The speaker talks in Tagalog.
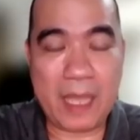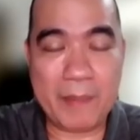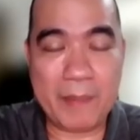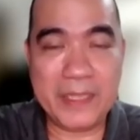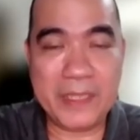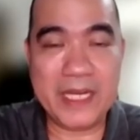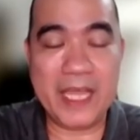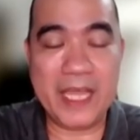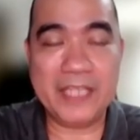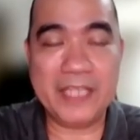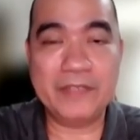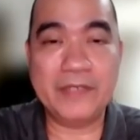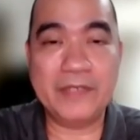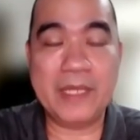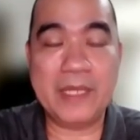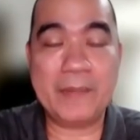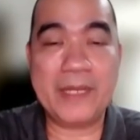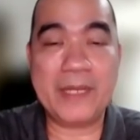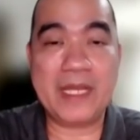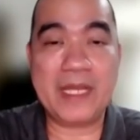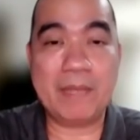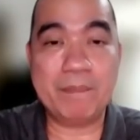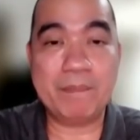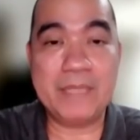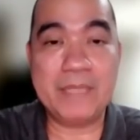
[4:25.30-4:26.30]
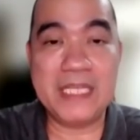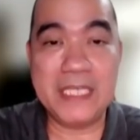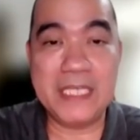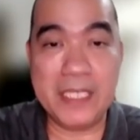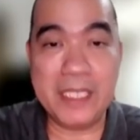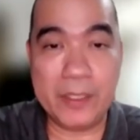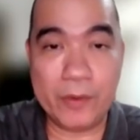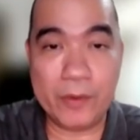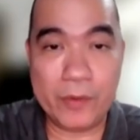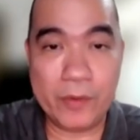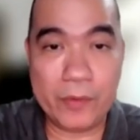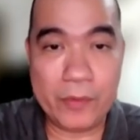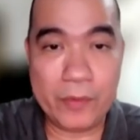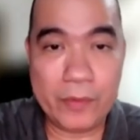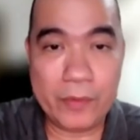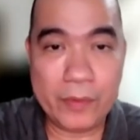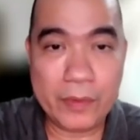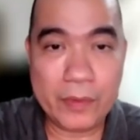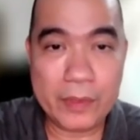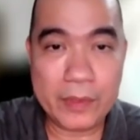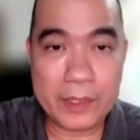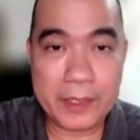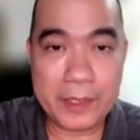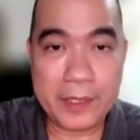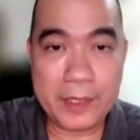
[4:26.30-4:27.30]
aminado naman ang BDO
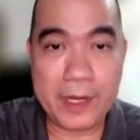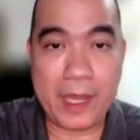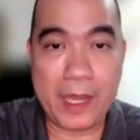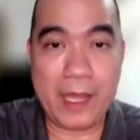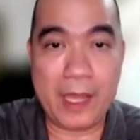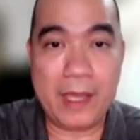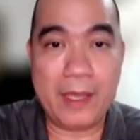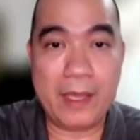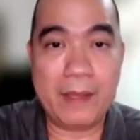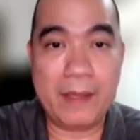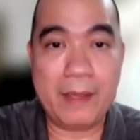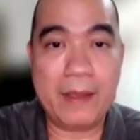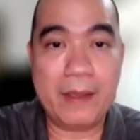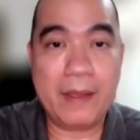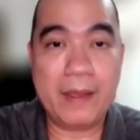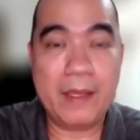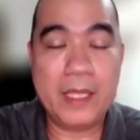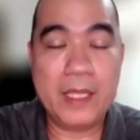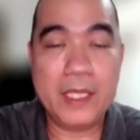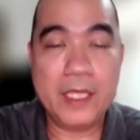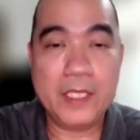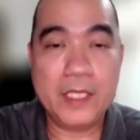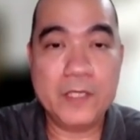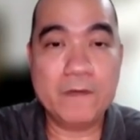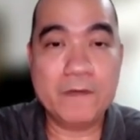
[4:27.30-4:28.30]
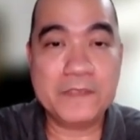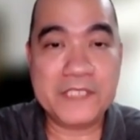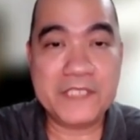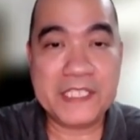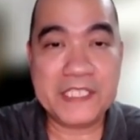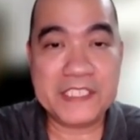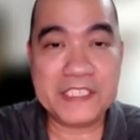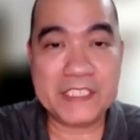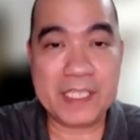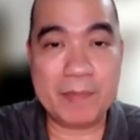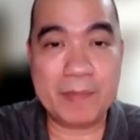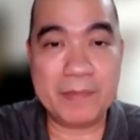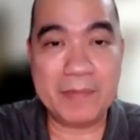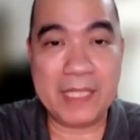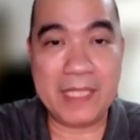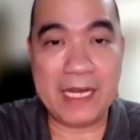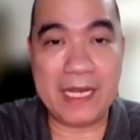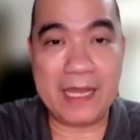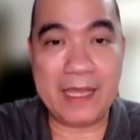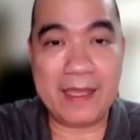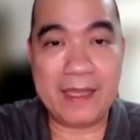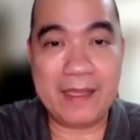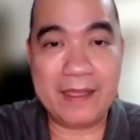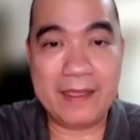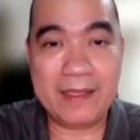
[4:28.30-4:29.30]
na yung system
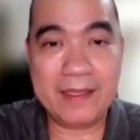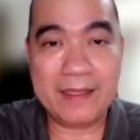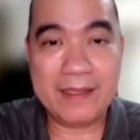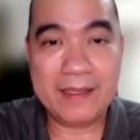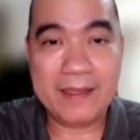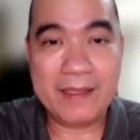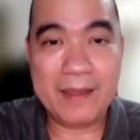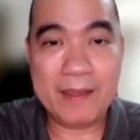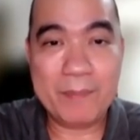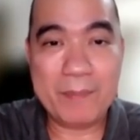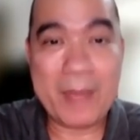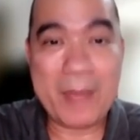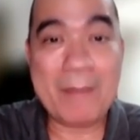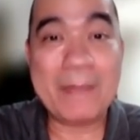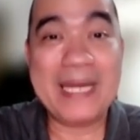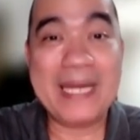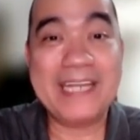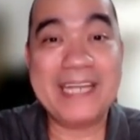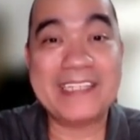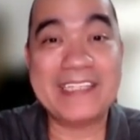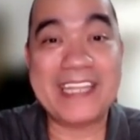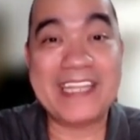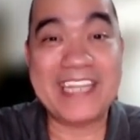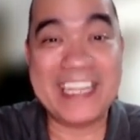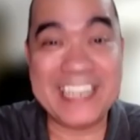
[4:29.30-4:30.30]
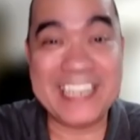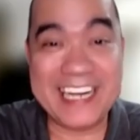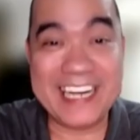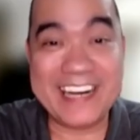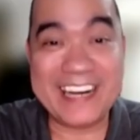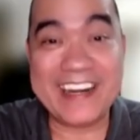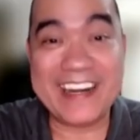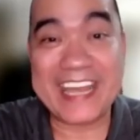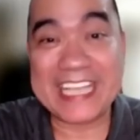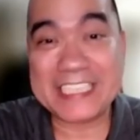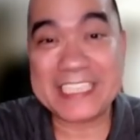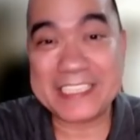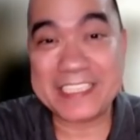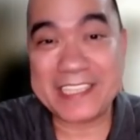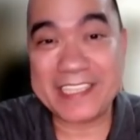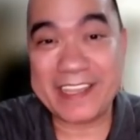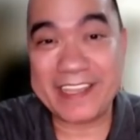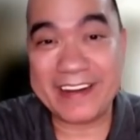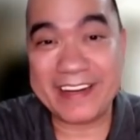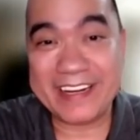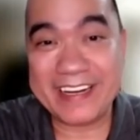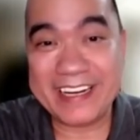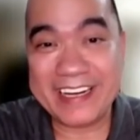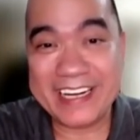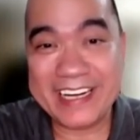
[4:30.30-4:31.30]
nila papalitan na nila next
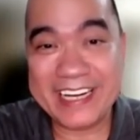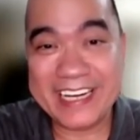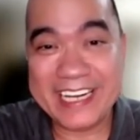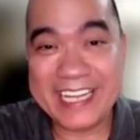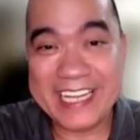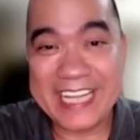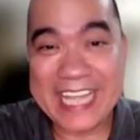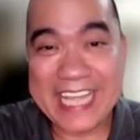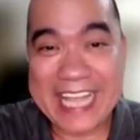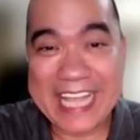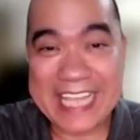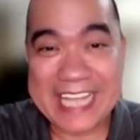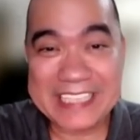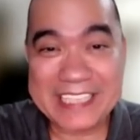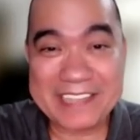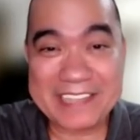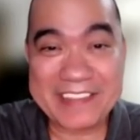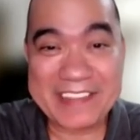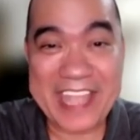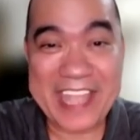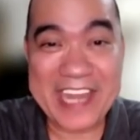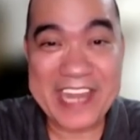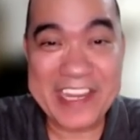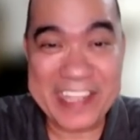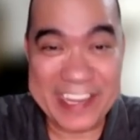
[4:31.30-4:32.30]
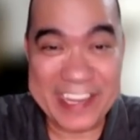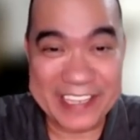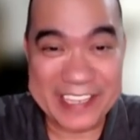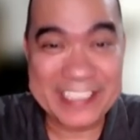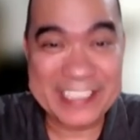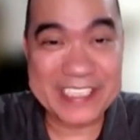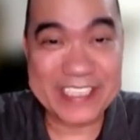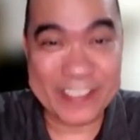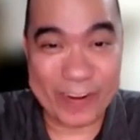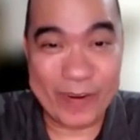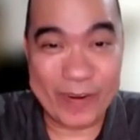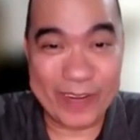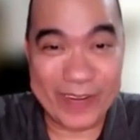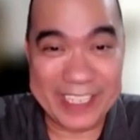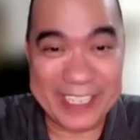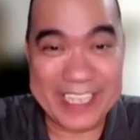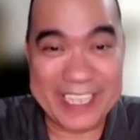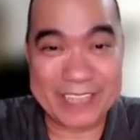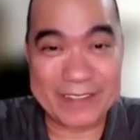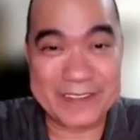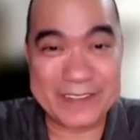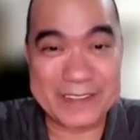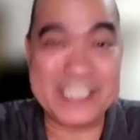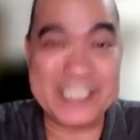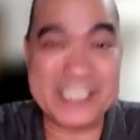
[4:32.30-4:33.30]
year. Kasi 10 years old
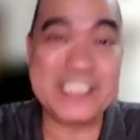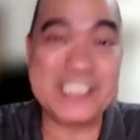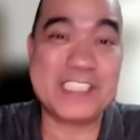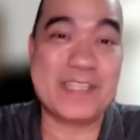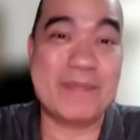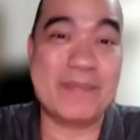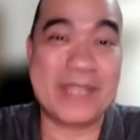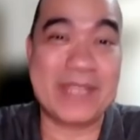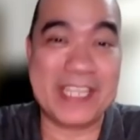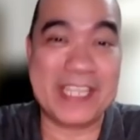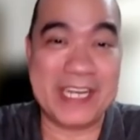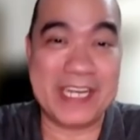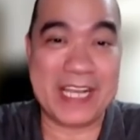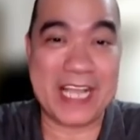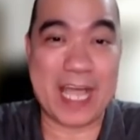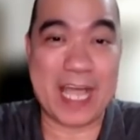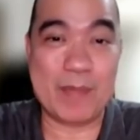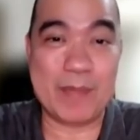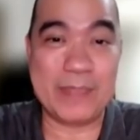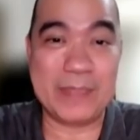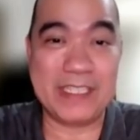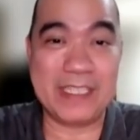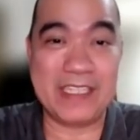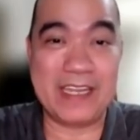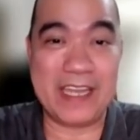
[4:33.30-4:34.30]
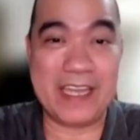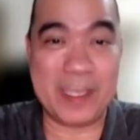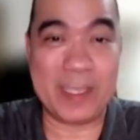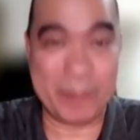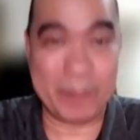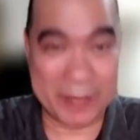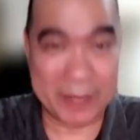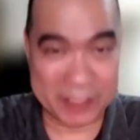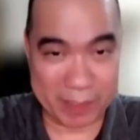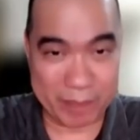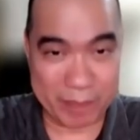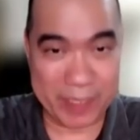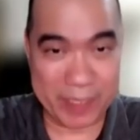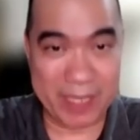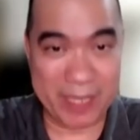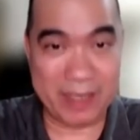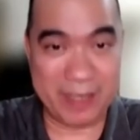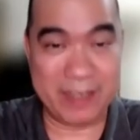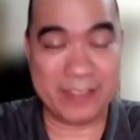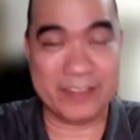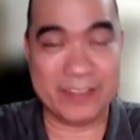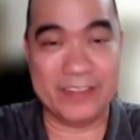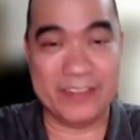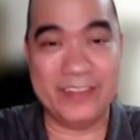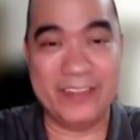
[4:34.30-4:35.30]
na tong system na ginagamit nila. Ibig
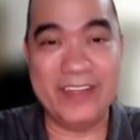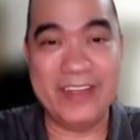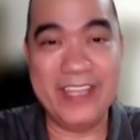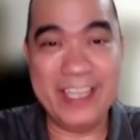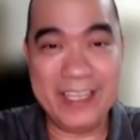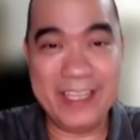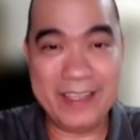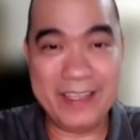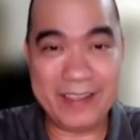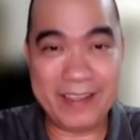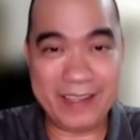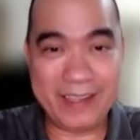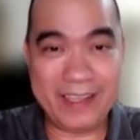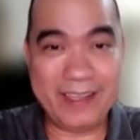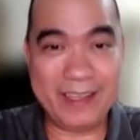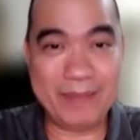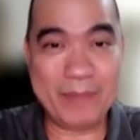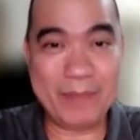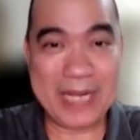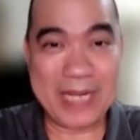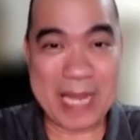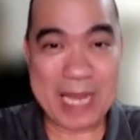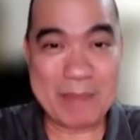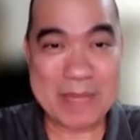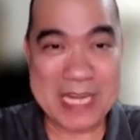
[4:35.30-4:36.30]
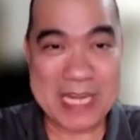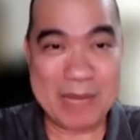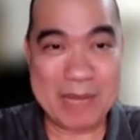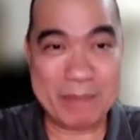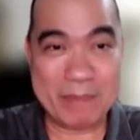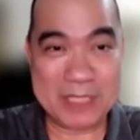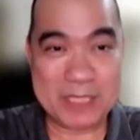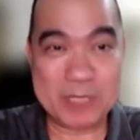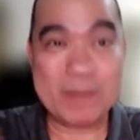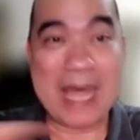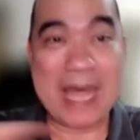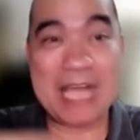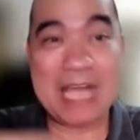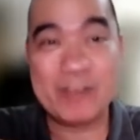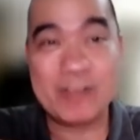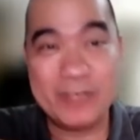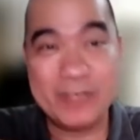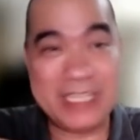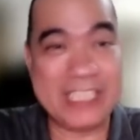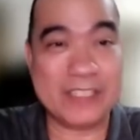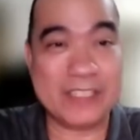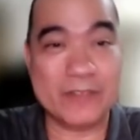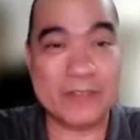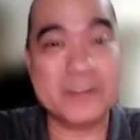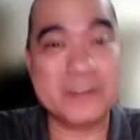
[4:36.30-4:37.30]
sabihin nito, ah, marami na mas bago
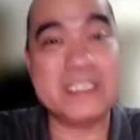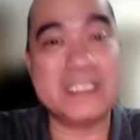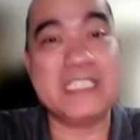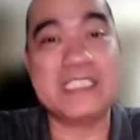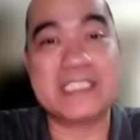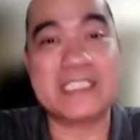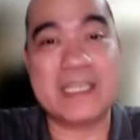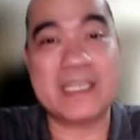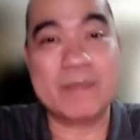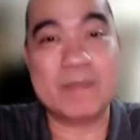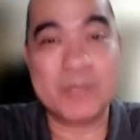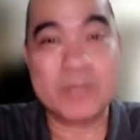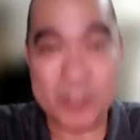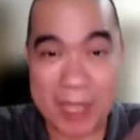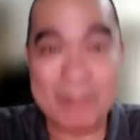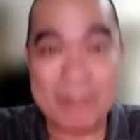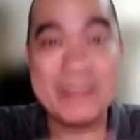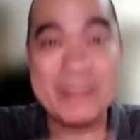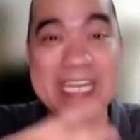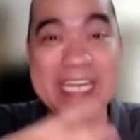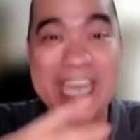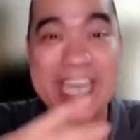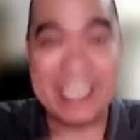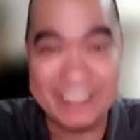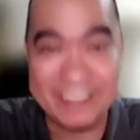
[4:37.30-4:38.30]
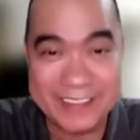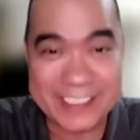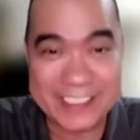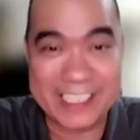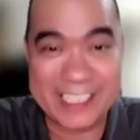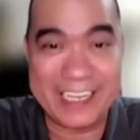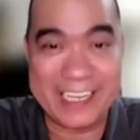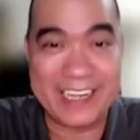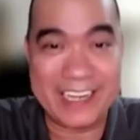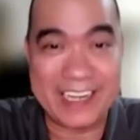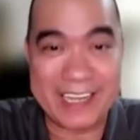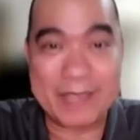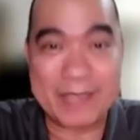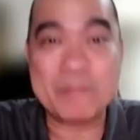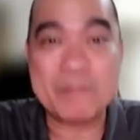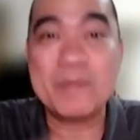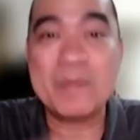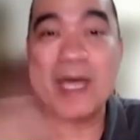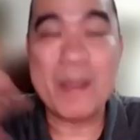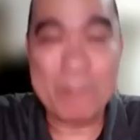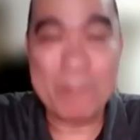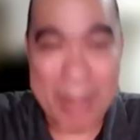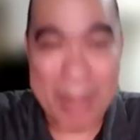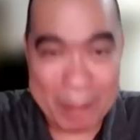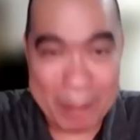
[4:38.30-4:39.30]
ditong system. So aminado sila na
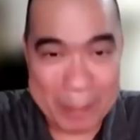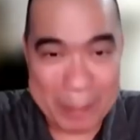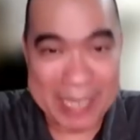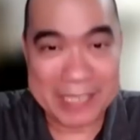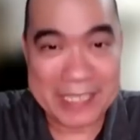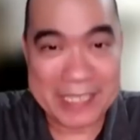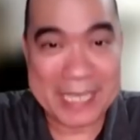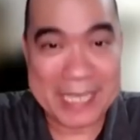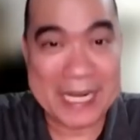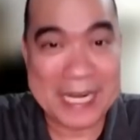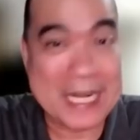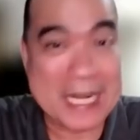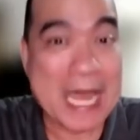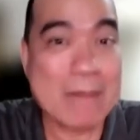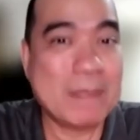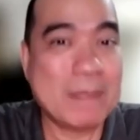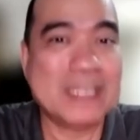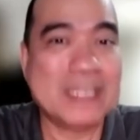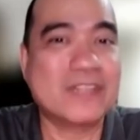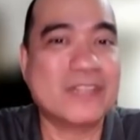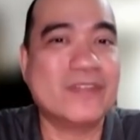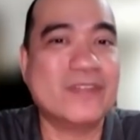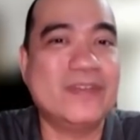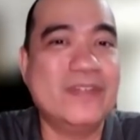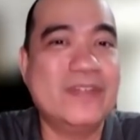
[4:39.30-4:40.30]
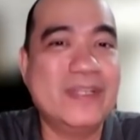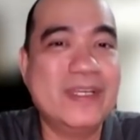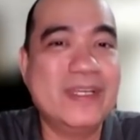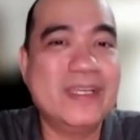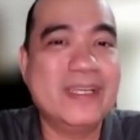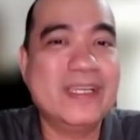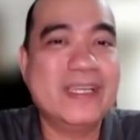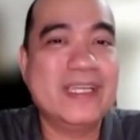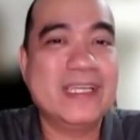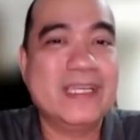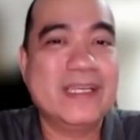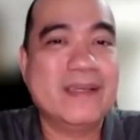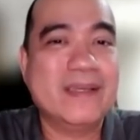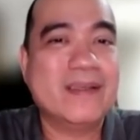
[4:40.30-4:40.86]
papalitan na dapat 'to. mm